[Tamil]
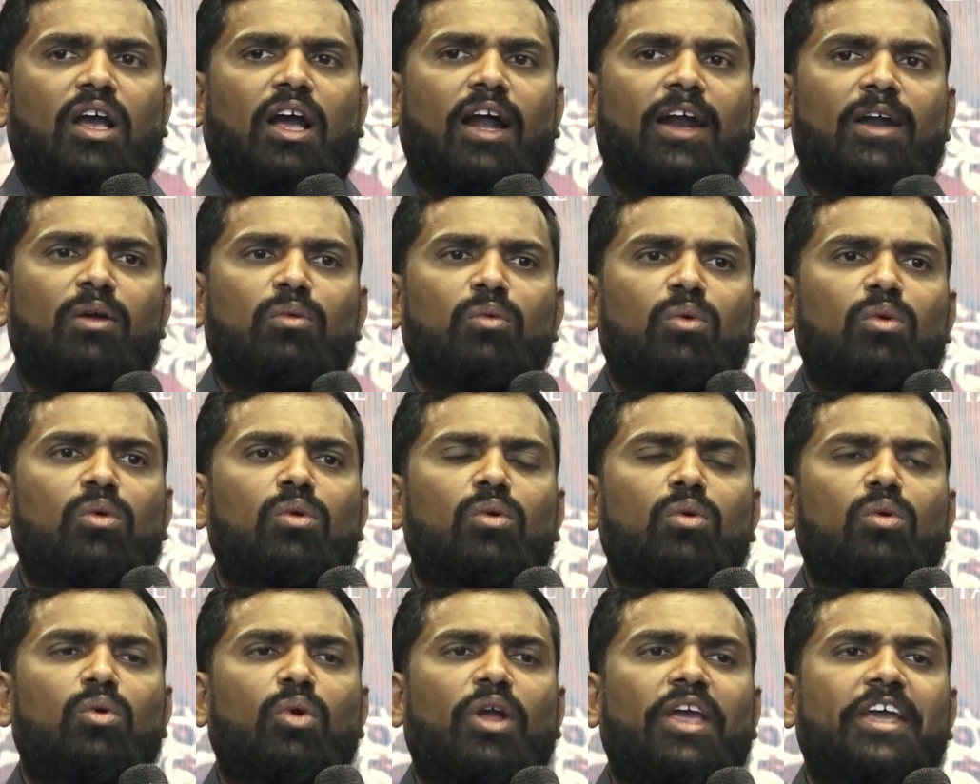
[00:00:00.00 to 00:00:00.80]

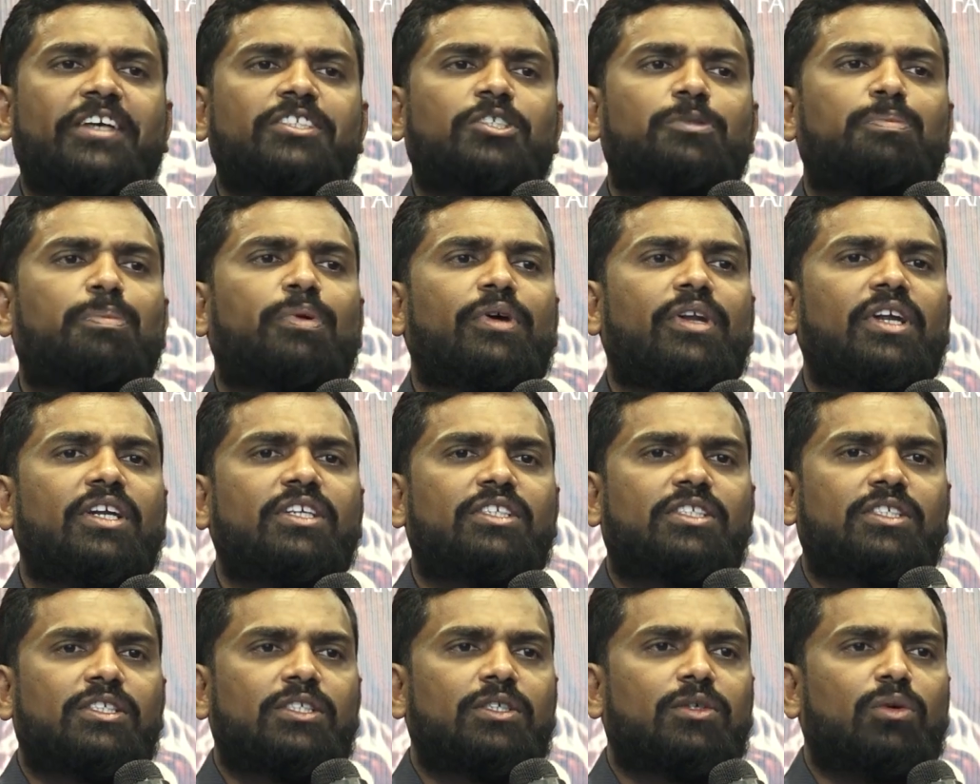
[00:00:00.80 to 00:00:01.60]
கடவுளுடைய
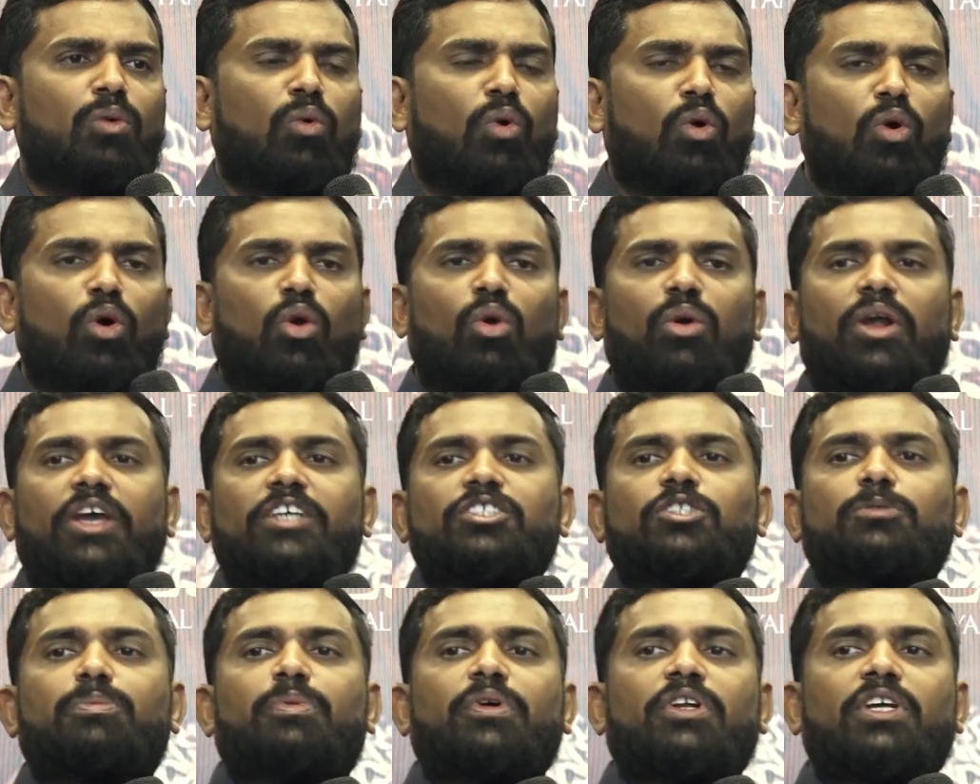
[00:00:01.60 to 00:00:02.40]
ஸ்பிரிட் உங்களுடைய
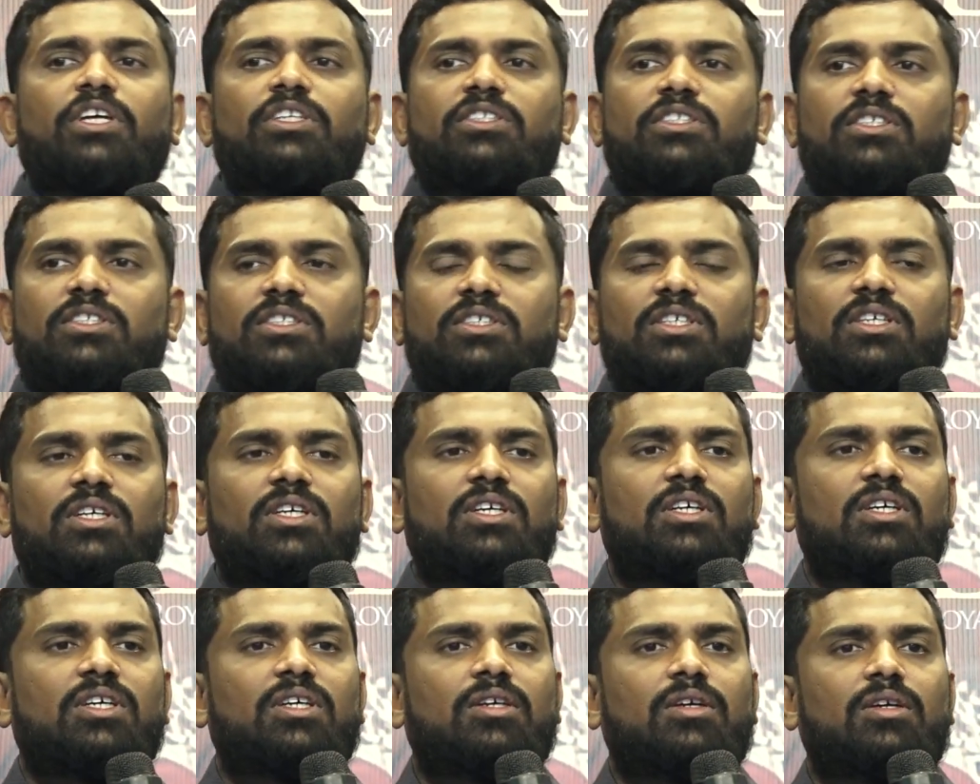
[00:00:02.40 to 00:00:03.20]
ஸ்பிரிட்
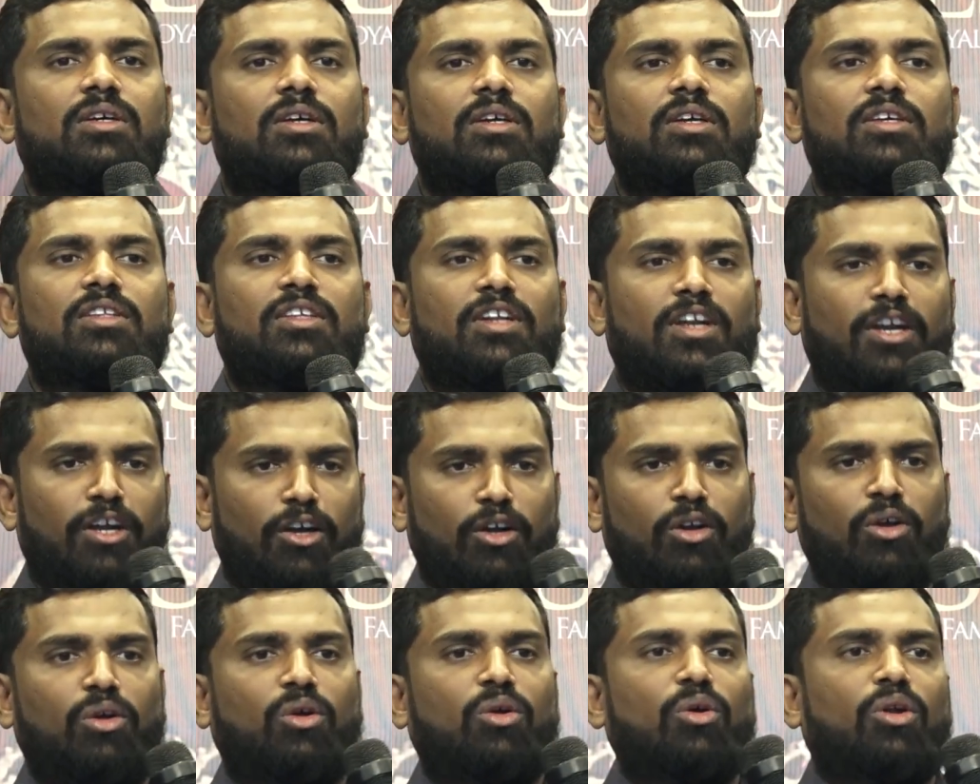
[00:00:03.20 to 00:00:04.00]
இது
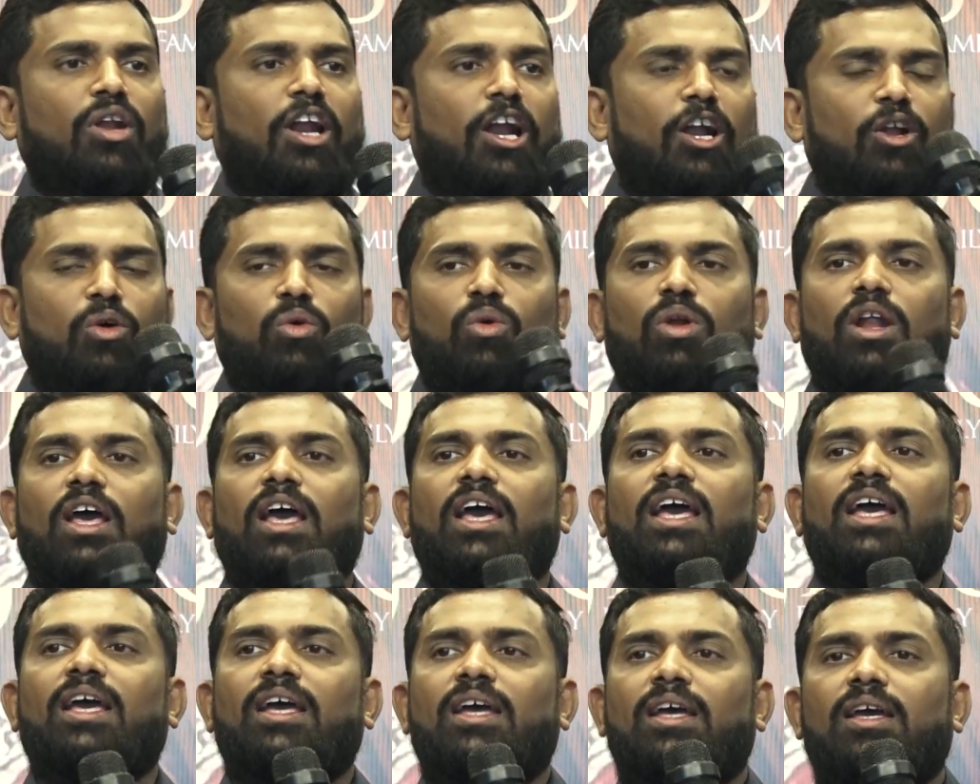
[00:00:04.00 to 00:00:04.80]
ரெண்டுக்கும் நடுவில்
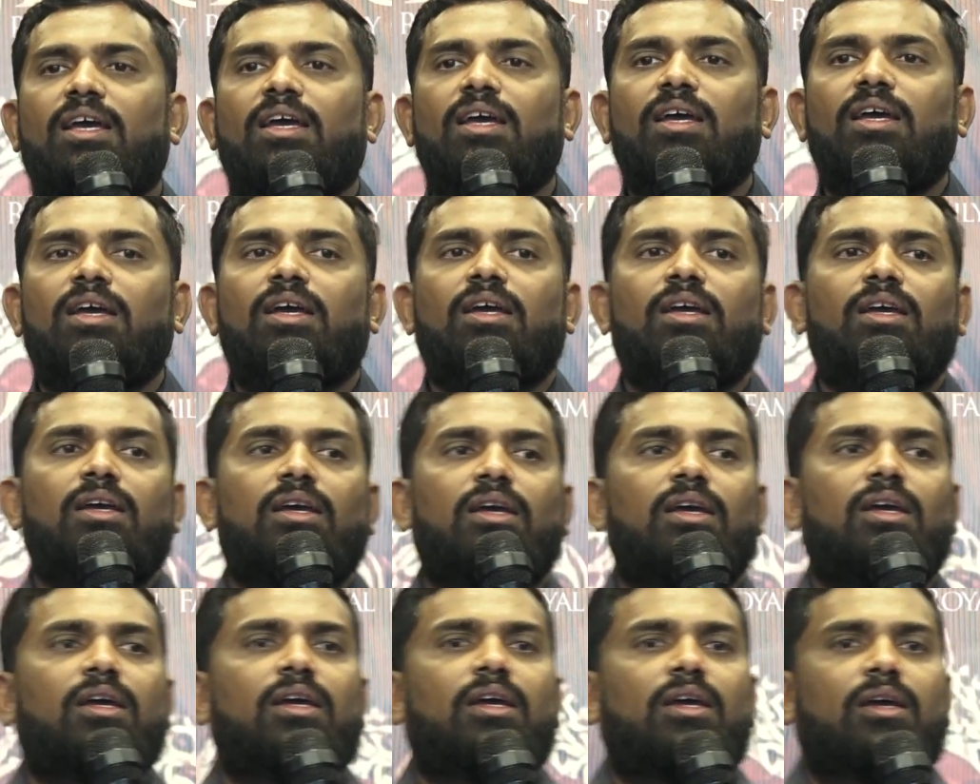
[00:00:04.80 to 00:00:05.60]

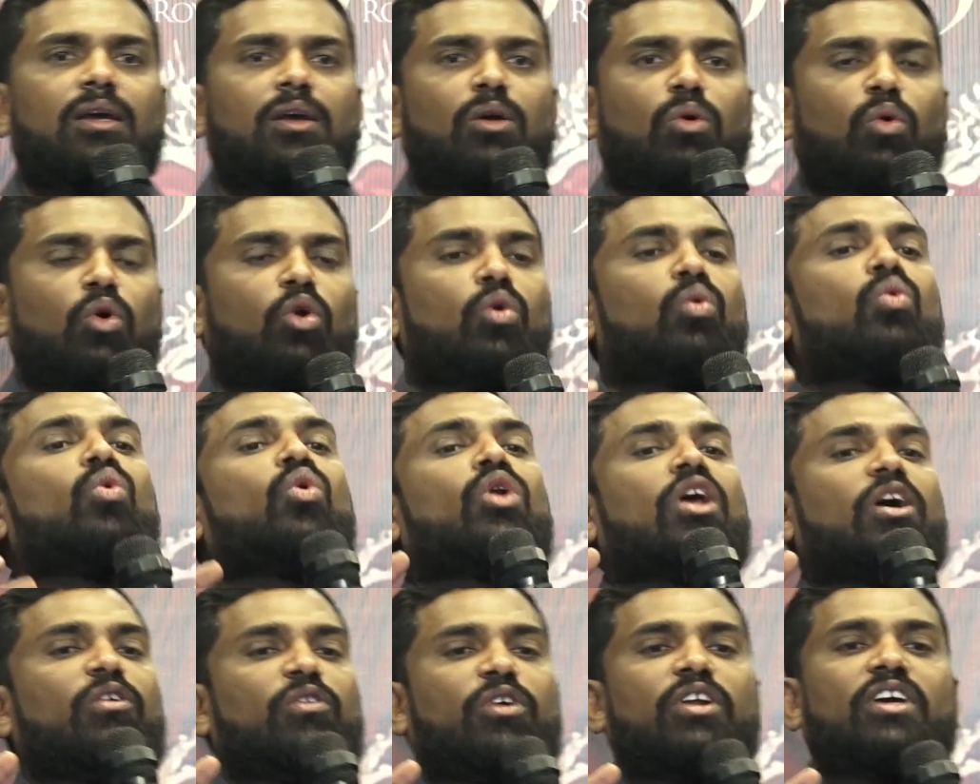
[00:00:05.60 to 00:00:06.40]
ஒரு
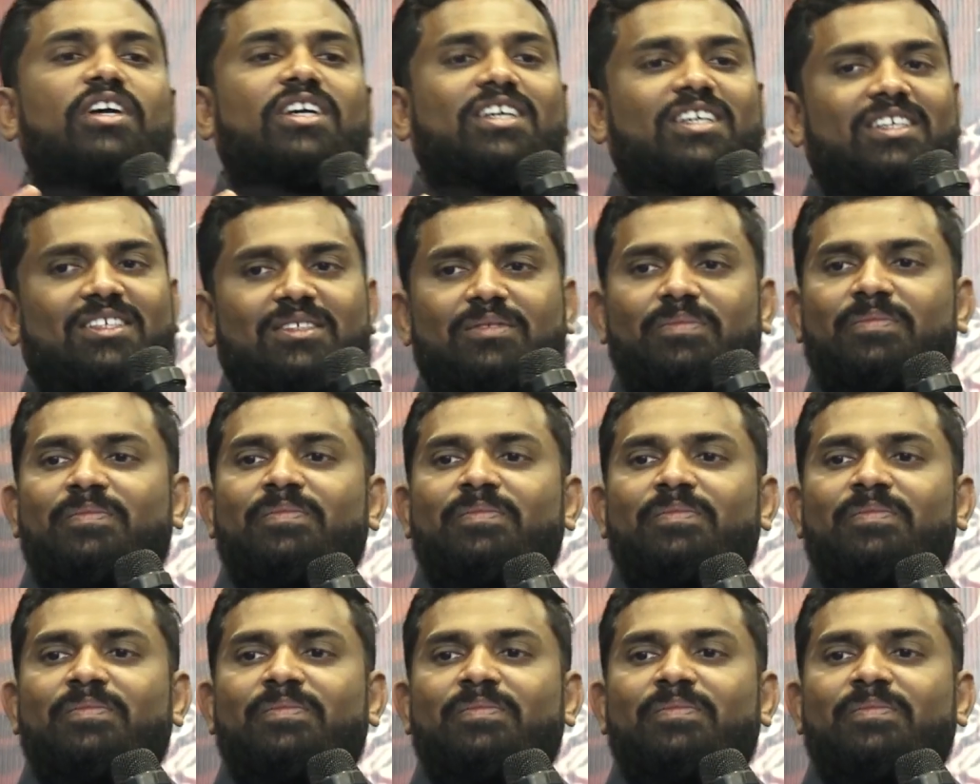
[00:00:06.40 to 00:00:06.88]
உறவு இருக்குது